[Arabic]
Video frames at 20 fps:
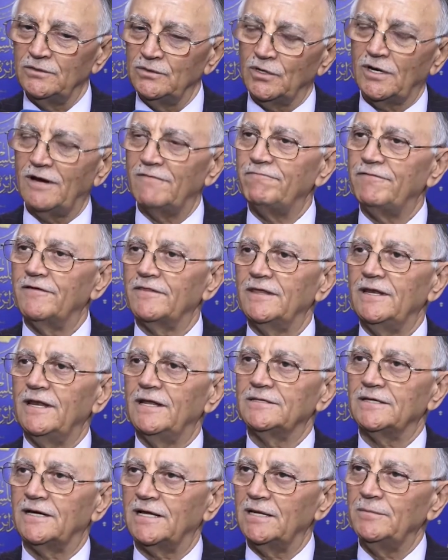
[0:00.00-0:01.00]
يخفض
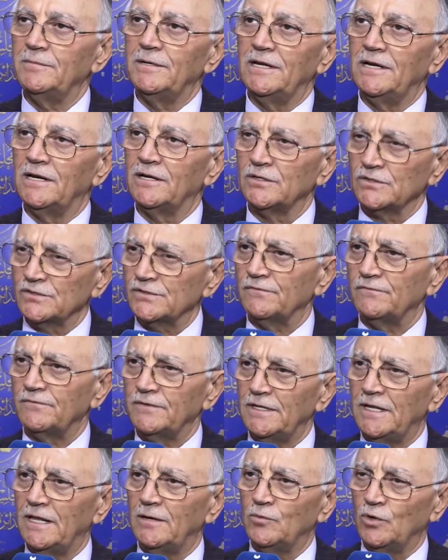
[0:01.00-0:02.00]
إلى تقريبا إلى النصف
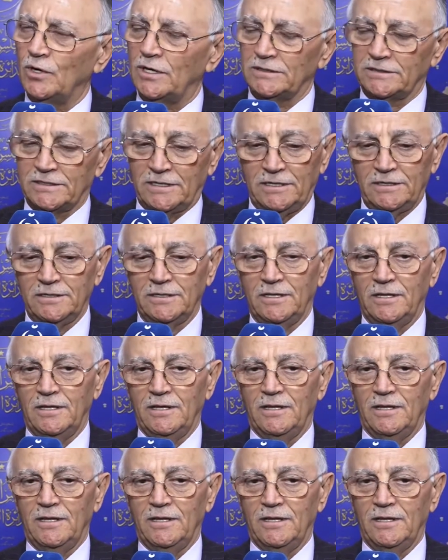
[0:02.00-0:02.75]
إلى مو غلطان